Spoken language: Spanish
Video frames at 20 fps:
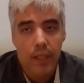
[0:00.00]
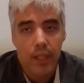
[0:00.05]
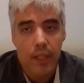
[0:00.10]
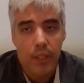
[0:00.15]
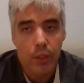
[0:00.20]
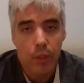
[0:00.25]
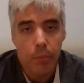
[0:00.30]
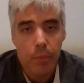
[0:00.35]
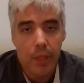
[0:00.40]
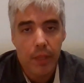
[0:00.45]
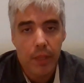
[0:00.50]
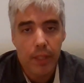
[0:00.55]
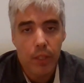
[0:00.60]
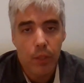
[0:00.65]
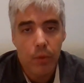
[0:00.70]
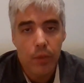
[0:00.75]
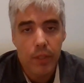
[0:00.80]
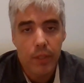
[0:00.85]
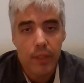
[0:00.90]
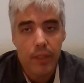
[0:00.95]
en el
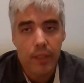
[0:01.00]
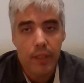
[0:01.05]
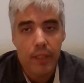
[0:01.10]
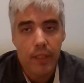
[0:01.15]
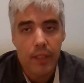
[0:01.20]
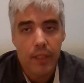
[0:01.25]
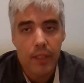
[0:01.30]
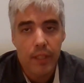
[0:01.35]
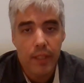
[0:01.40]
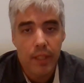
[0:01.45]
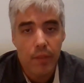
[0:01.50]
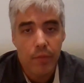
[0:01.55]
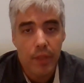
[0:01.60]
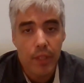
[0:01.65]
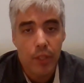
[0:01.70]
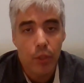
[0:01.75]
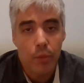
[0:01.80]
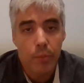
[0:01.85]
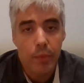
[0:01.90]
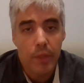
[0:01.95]
partido y y de
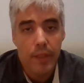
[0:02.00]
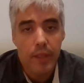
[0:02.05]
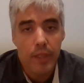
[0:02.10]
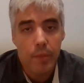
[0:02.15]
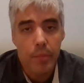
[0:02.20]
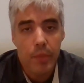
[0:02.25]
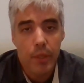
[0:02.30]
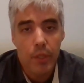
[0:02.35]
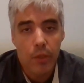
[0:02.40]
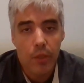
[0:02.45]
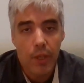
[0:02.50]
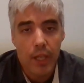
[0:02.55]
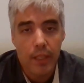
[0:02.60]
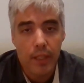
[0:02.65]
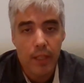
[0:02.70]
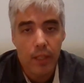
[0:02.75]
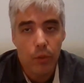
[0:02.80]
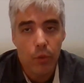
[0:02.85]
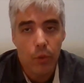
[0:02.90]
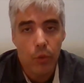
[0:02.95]
principio
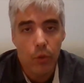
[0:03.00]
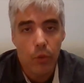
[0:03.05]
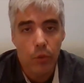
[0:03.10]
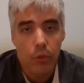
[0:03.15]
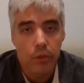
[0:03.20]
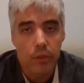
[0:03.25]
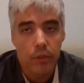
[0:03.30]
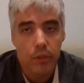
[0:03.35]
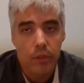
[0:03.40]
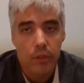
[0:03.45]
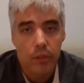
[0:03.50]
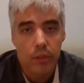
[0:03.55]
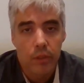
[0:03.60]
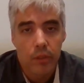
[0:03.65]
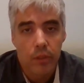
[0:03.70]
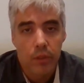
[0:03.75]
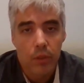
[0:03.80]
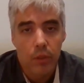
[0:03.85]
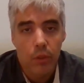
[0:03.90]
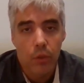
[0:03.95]
ganando con,
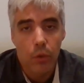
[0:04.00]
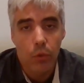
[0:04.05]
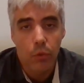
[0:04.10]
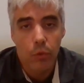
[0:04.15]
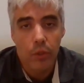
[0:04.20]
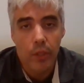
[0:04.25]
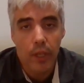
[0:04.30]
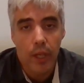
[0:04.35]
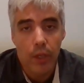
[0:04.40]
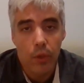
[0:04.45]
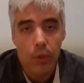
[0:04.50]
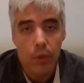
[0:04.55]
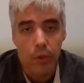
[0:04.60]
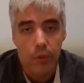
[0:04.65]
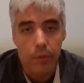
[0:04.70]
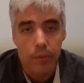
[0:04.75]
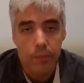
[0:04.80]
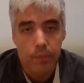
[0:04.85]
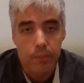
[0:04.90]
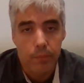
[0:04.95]
un gran
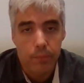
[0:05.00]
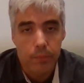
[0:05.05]
gol.